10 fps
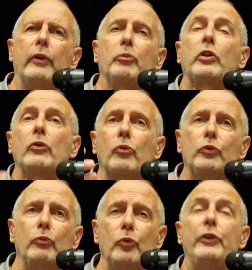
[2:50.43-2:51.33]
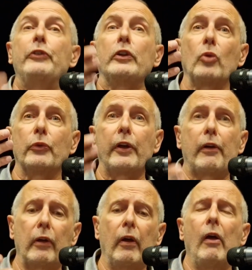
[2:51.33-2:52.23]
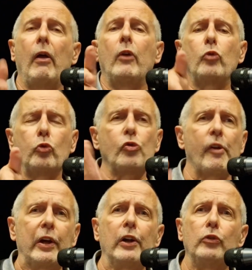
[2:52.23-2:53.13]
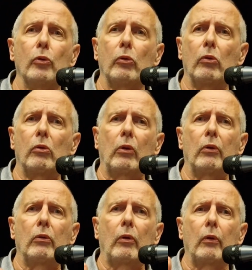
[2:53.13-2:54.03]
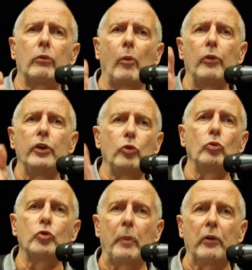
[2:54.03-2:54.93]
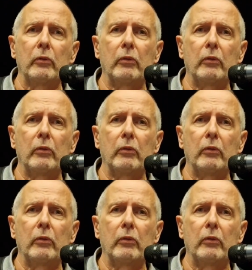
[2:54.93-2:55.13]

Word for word: peut-être vous, disait-on ça, hein, tu touches avec les yeux. Autrement dit, tu touches pas.